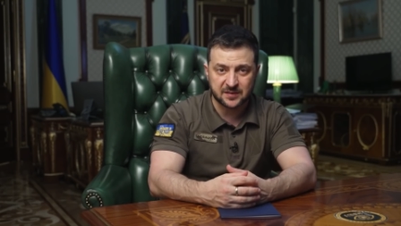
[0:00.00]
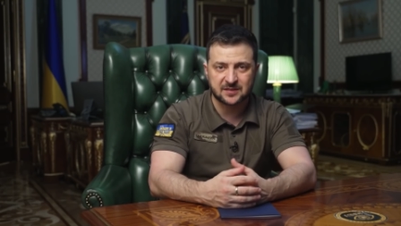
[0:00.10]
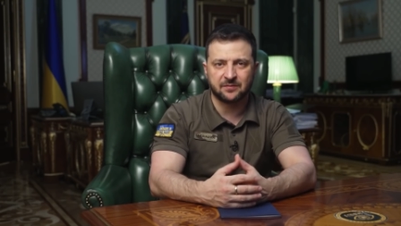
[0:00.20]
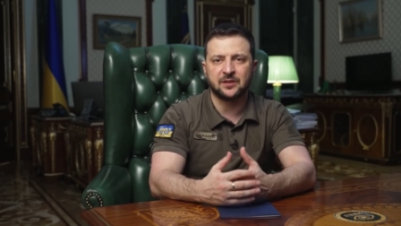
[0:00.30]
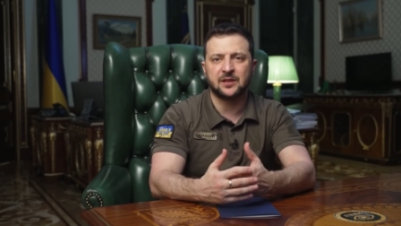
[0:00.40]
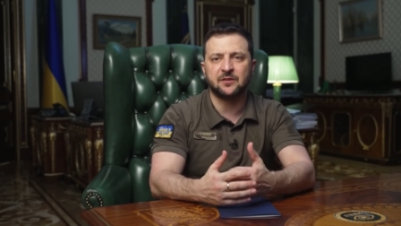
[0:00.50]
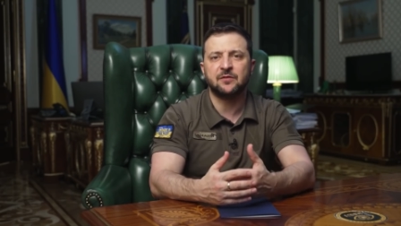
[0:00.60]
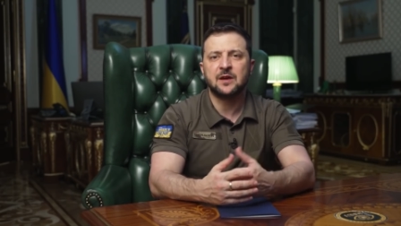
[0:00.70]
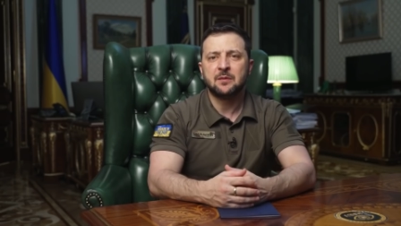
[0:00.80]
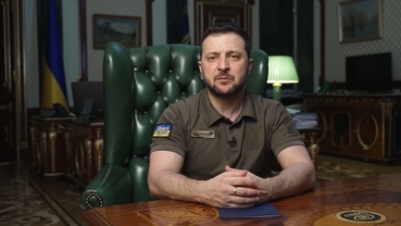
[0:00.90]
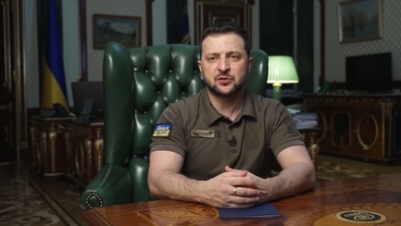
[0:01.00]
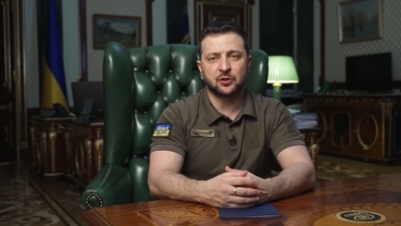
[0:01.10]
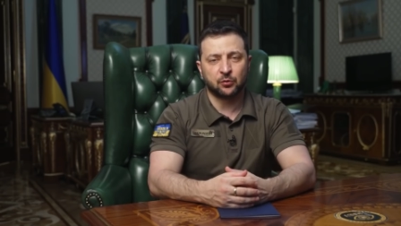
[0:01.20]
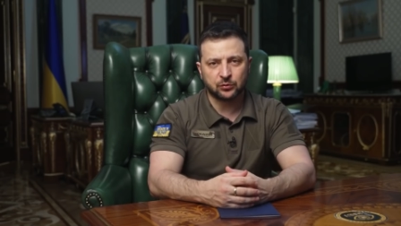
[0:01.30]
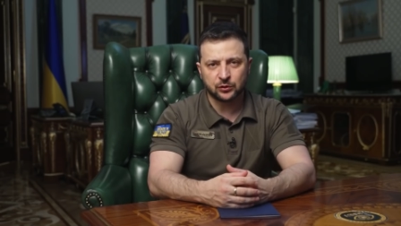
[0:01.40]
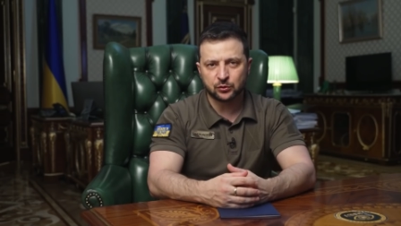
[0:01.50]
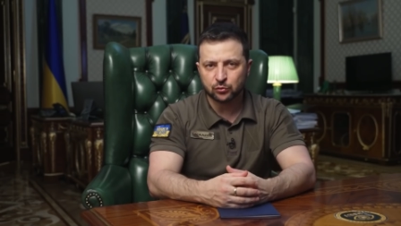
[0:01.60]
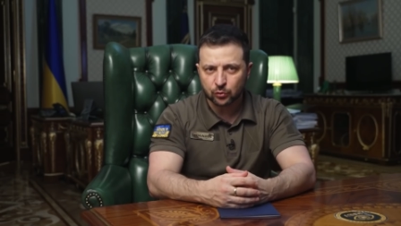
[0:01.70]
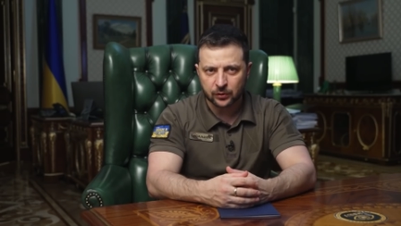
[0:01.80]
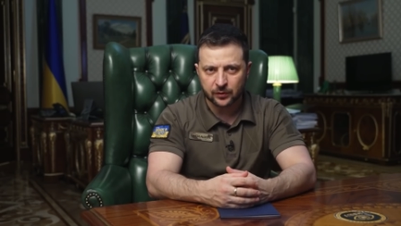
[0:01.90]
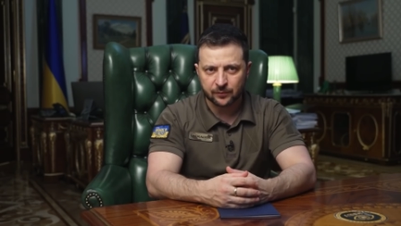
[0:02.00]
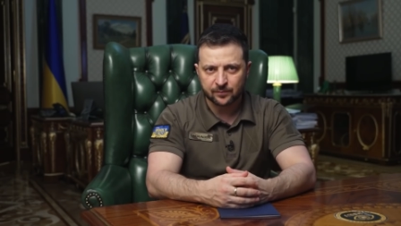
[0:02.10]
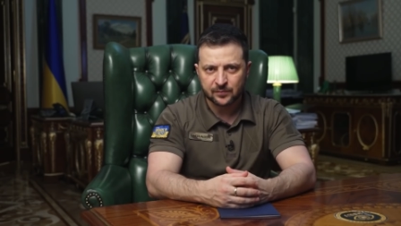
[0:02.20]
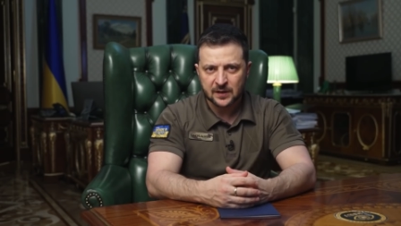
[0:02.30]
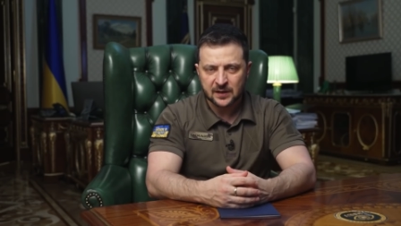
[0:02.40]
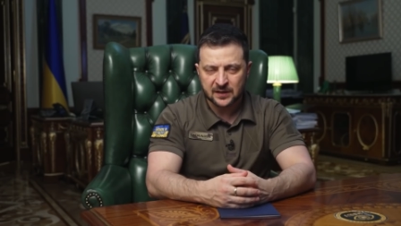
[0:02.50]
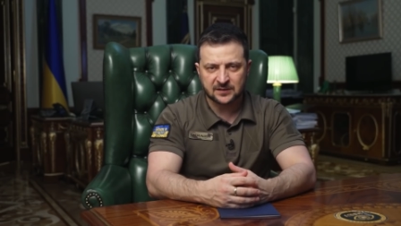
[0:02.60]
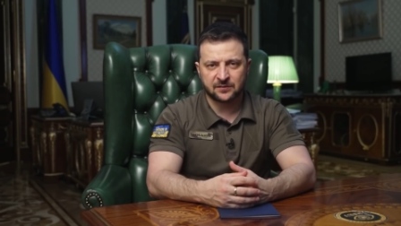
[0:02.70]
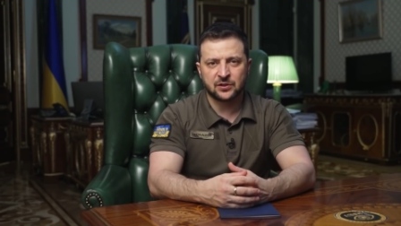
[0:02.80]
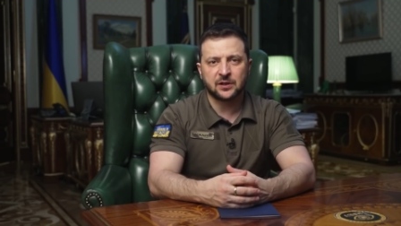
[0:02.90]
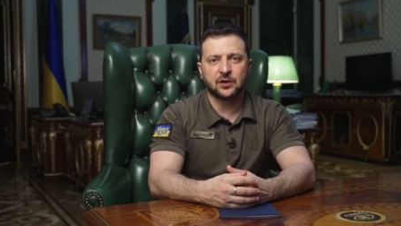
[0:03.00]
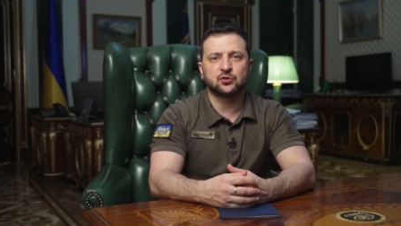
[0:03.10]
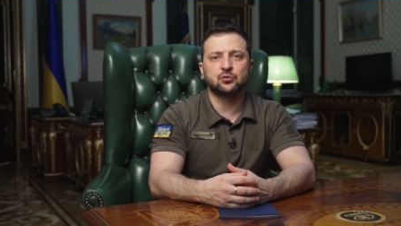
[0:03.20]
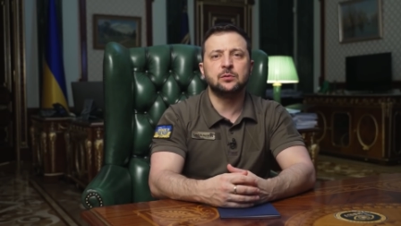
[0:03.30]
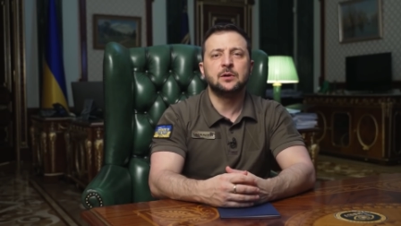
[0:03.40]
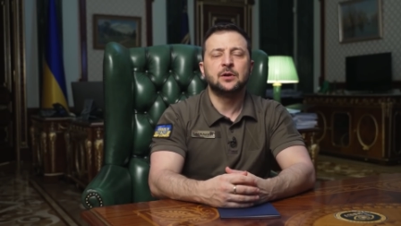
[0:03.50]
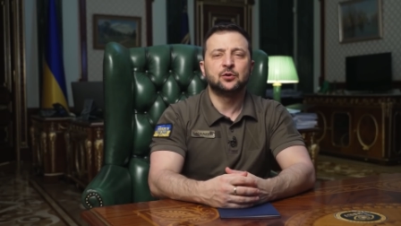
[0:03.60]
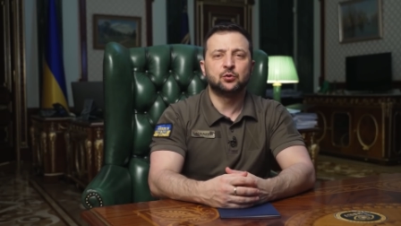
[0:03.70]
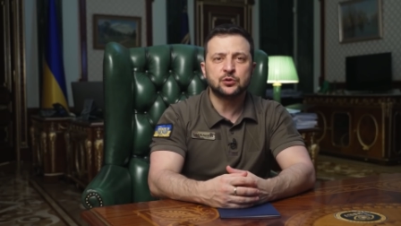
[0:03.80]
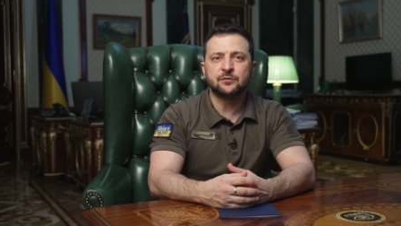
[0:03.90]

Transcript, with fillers: Và chúng ta phải nhận thức được điều đó, ông Zelensky nói,